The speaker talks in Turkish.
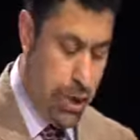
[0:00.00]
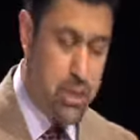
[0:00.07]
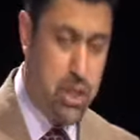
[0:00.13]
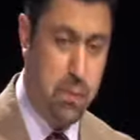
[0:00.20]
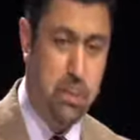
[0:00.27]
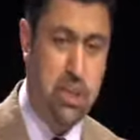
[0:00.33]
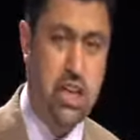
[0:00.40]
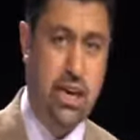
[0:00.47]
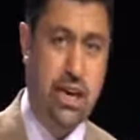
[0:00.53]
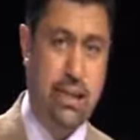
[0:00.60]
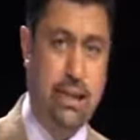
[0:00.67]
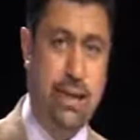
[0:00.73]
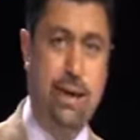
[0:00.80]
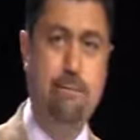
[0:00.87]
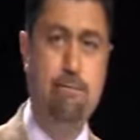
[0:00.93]
açık bir
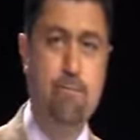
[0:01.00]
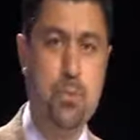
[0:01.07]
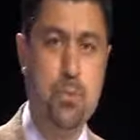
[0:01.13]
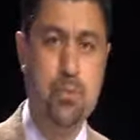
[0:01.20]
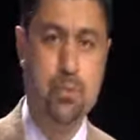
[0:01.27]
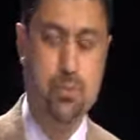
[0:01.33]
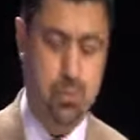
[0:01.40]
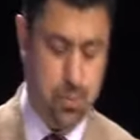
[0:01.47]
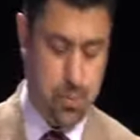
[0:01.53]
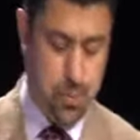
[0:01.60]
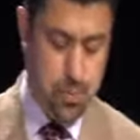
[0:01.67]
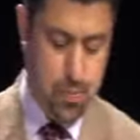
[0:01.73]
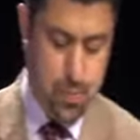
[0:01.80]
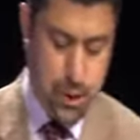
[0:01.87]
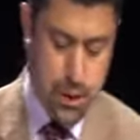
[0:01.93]
şekilde
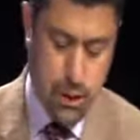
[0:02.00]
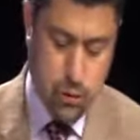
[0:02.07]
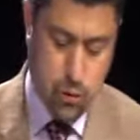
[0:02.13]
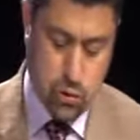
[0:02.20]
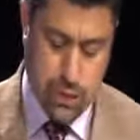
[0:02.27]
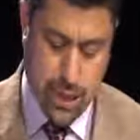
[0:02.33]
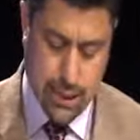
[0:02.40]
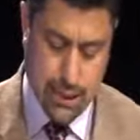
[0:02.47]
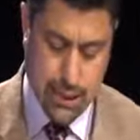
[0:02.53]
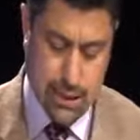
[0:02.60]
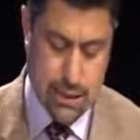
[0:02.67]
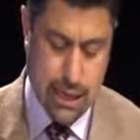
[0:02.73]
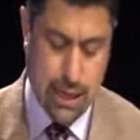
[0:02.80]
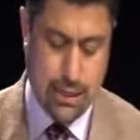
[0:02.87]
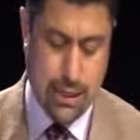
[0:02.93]
kutsal
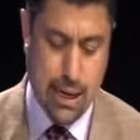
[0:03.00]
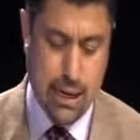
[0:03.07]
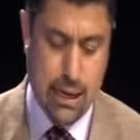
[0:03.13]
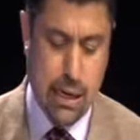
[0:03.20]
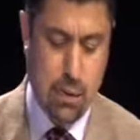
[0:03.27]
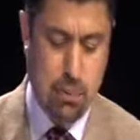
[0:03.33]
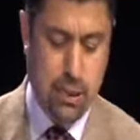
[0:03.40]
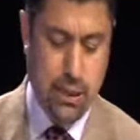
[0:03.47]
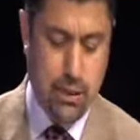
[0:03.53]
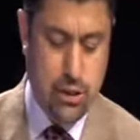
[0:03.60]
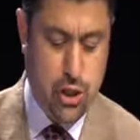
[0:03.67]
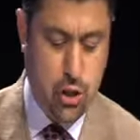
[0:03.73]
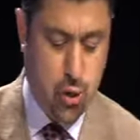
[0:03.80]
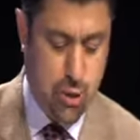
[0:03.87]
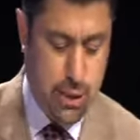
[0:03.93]
yazılarda
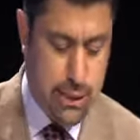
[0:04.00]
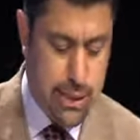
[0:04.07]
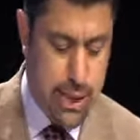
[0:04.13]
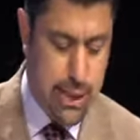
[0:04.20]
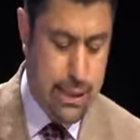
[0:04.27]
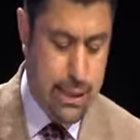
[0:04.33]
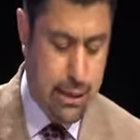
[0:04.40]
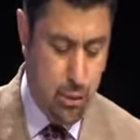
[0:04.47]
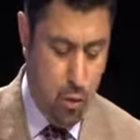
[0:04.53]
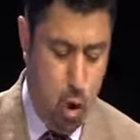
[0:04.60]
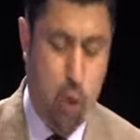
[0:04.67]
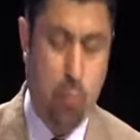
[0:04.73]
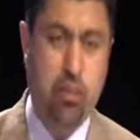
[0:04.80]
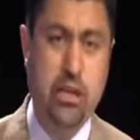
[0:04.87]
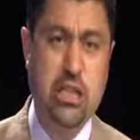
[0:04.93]
1. Korintiler
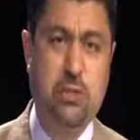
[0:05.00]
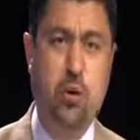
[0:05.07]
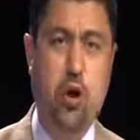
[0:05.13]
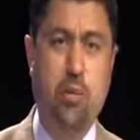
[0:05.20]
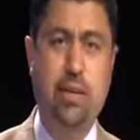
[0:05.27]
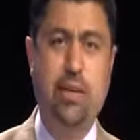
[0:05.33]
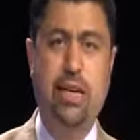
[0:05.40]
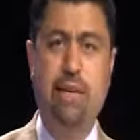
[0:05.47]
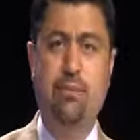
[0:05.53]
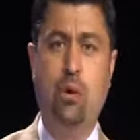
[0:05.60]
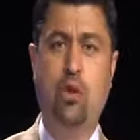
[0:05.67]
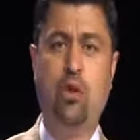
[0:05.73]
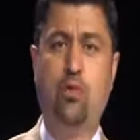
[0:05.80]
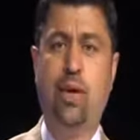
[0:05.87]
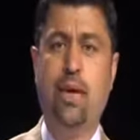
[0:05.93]
11. bölümün
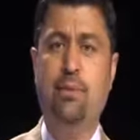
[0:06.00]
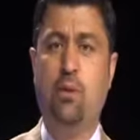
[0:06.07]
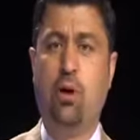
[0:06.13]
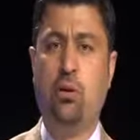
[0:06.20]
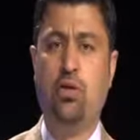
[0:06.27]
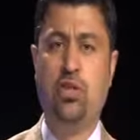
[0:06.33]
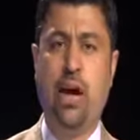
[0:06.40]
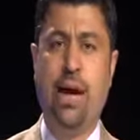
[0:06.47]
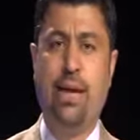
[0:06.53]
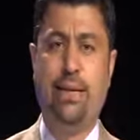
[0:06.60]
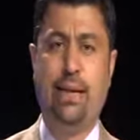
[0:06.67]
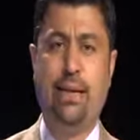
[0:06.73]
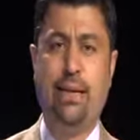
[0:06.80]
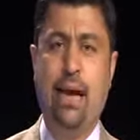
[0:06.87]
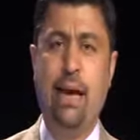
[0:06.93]
23 ve 24.
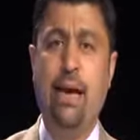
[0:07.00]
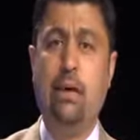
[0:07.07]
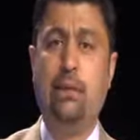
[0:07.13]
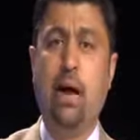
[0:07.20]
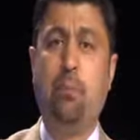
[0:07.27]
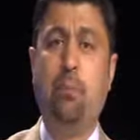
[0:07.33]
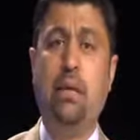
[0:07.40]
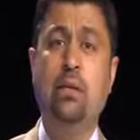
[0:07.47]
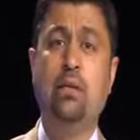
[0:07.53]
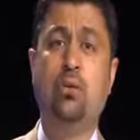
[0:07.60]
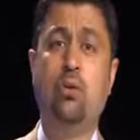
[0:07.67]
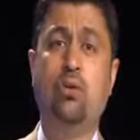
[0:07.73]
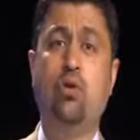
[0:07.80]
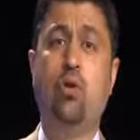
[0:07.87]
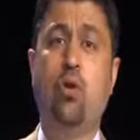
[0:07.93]
ayetlerinde Rabbin
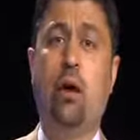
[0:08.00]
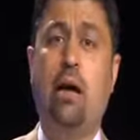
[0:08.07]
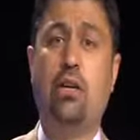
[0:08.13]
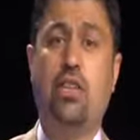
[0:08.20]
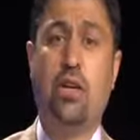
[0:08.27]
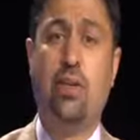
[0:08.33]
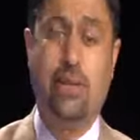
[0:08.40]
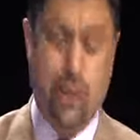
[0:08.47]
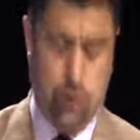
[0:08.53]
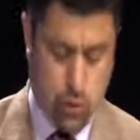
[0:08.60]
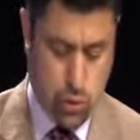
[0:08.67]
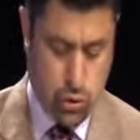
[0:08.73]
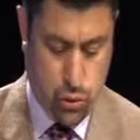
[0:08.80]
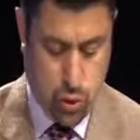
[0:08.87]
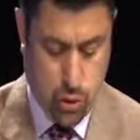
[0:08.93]
sözü çok açık ve net
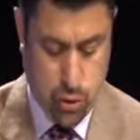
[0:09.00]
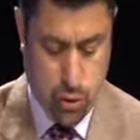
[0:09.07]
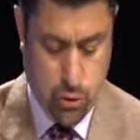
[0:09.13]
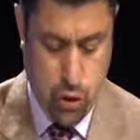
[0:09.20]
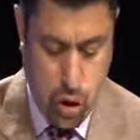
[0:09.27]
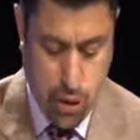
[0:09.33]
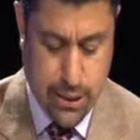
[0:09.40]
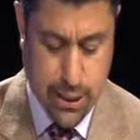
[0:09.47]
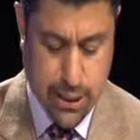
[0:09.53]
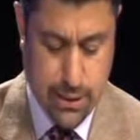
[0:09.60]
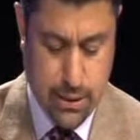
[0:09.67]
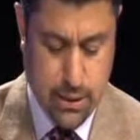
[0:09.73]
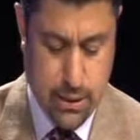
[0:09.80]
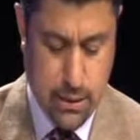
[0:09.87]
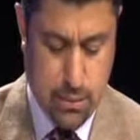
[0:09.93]
şunu söylüyor. Diyor ki
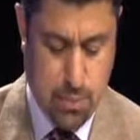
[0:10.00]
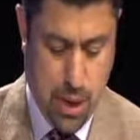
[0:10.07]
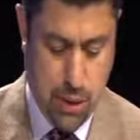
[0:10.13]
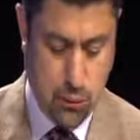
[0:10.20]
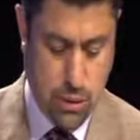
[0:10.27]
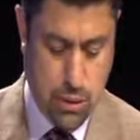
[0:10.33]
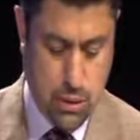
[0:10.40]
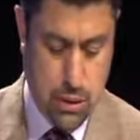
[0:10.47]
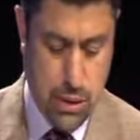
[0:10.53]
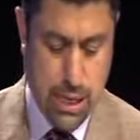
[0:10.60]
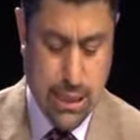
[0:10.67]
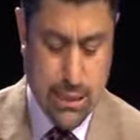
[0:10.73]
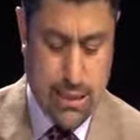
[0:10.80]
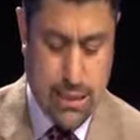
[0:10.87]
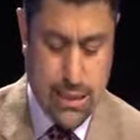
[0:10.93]
Pavlus
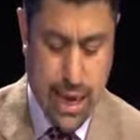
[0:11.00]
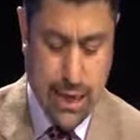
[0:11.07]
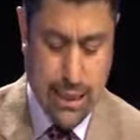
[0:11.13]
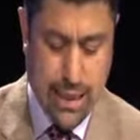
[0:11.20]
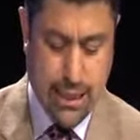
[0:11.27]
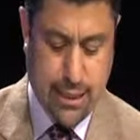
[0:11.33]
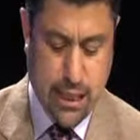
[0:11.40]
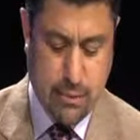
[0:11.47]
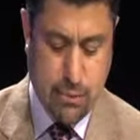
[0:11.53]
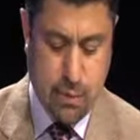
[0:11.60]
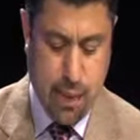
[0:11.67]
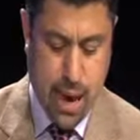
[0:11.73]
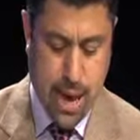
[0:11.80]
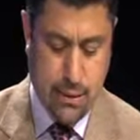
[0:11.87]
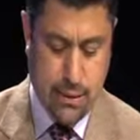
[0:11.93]
size ilettiğimi
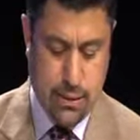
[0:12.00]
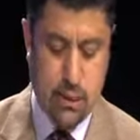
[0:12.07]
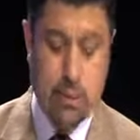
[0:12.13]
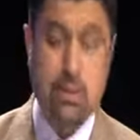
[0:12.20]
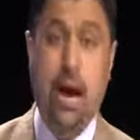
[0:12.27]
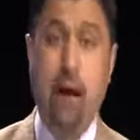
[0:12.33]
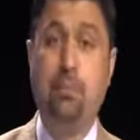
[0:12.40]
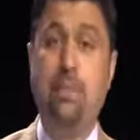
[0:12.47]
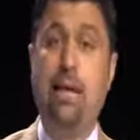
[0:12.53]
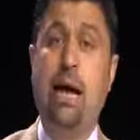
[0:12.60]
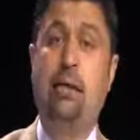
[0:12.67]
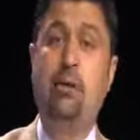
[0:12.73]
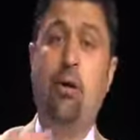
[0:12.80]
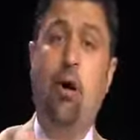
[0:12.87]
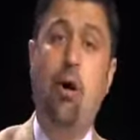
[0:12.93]
ben
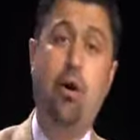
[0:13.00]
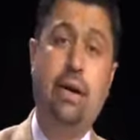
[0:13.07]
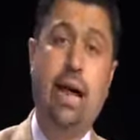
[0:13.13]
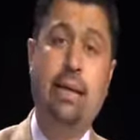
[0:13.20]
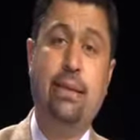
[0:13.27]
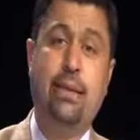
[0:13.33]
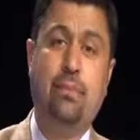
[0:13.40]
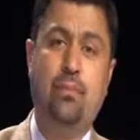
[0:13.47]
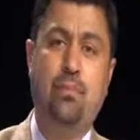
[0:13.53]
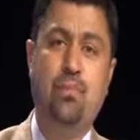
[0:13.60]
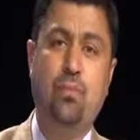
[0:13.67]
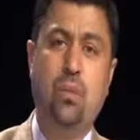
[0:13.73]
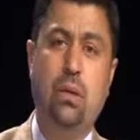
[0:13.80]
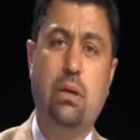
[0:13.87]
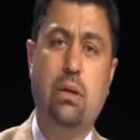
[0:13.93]
Rab'den öğrendim.
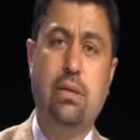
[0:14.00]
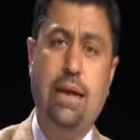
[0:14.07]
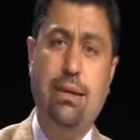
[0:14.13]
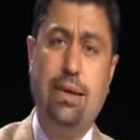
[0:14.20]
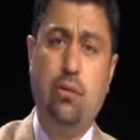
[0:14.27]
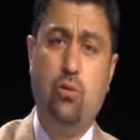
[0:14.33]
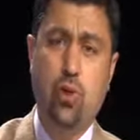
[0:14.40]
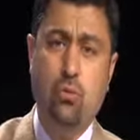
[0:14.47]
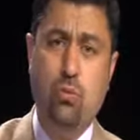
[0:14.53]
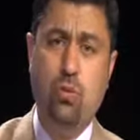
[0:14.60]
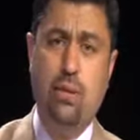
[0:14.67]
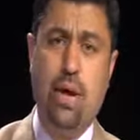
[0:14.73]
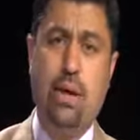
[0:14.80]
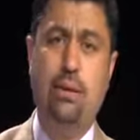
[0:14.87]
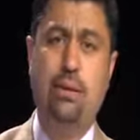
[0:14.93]
Zaten tüm
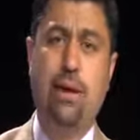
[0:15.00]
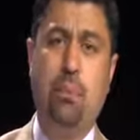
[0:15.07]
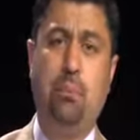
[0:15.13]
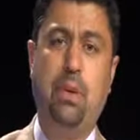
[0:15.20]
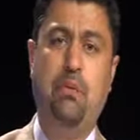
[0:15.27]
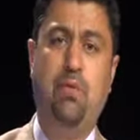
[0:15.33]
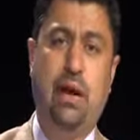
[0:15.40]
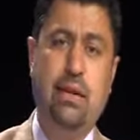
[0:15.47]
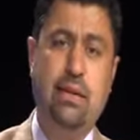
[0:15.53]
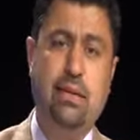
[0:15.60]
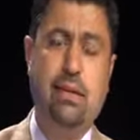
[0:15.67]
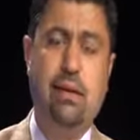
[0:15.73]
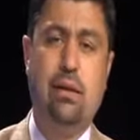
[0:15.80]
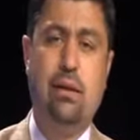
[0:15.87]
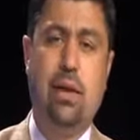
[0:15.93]
bunlar Rabbin
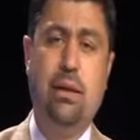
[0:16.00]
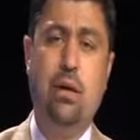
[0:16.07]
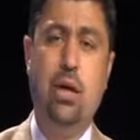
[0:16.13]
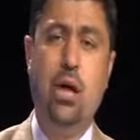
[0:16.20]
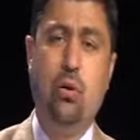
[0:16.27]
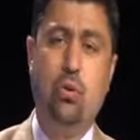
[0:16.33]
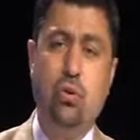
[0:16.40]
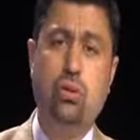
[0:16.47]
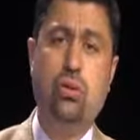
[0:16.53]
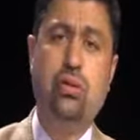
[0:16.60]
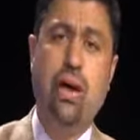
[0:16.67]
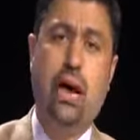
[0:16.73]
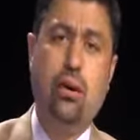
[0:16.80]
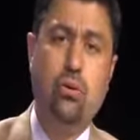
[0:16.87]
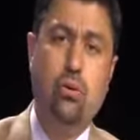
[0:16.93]
vahisi alınan
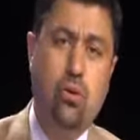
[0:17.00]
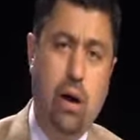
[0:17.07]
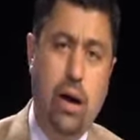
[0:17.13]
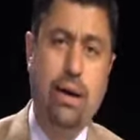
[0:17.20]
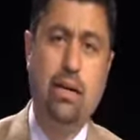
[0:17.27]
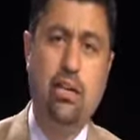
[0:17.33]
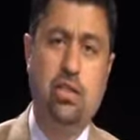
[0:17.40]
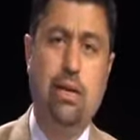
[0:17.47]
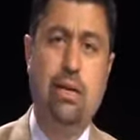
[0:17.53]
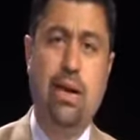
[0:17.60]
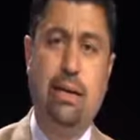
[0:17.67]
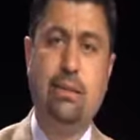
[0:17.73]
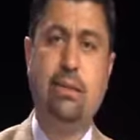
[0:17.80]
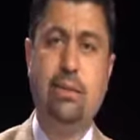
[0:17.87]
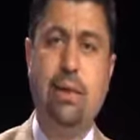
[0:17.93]
kutsal ruh aracıyla
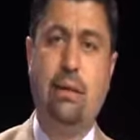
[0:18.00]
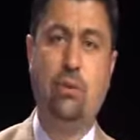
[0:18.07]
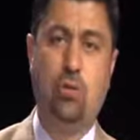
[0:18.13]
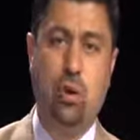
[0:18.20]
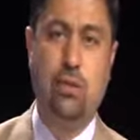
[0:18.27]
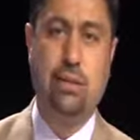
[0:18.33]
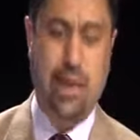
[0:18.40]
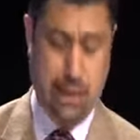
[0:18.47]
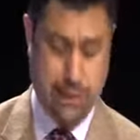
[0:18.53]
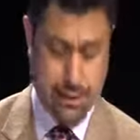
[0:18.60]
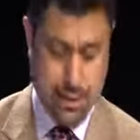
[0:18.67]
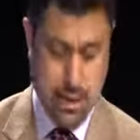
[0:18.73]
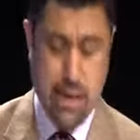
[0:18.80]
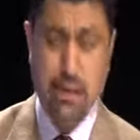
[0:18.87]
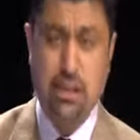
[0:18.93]
yazdırılan
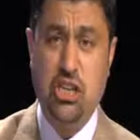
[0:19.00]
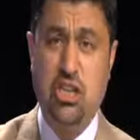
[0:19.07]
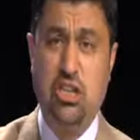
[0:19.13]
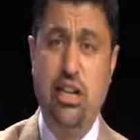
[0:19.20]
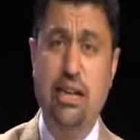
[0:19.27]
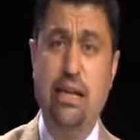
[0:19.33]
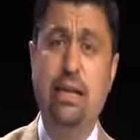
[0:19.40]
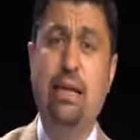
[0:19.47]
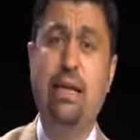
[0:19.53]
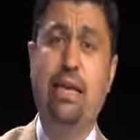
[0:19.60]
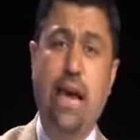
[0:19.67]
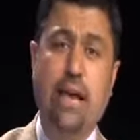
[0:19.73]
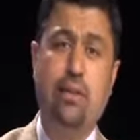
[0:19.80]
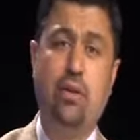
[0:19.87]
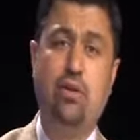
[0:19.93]
sözlerdir. Kişilerin
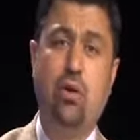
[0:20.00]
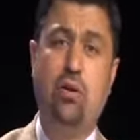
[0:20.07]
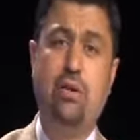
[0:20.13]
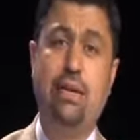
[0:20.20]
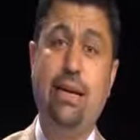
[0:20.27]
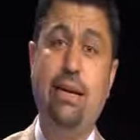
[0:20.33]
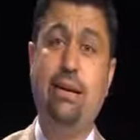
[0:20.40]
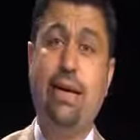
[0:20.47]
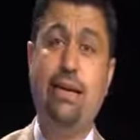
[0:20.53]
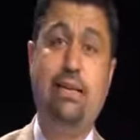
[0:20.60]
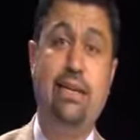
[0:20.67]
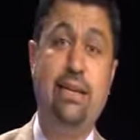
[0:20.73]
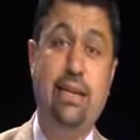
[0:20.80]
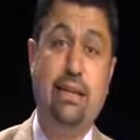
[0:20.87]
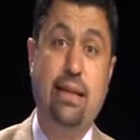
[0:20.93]
kendi sözleri
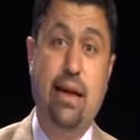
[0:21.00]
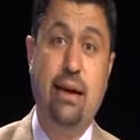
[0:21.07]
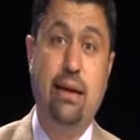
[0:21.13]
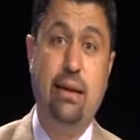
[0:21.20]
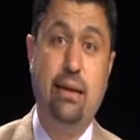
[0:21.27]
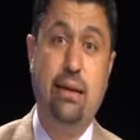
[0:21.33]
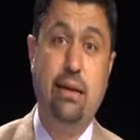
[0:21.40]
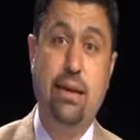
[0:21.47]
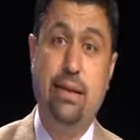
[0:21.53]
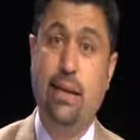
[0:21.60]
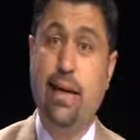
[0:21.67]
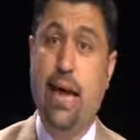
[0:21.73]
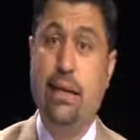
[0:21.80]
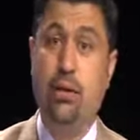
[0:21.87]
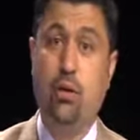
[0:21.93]
kesinlikle ya da
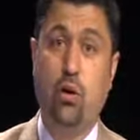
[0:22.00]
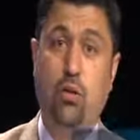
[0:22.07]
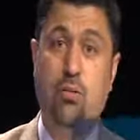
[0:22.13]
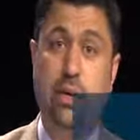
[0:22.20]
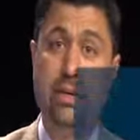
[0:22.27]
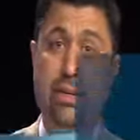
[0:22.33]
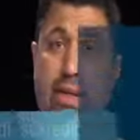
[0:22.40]
kendi yorumları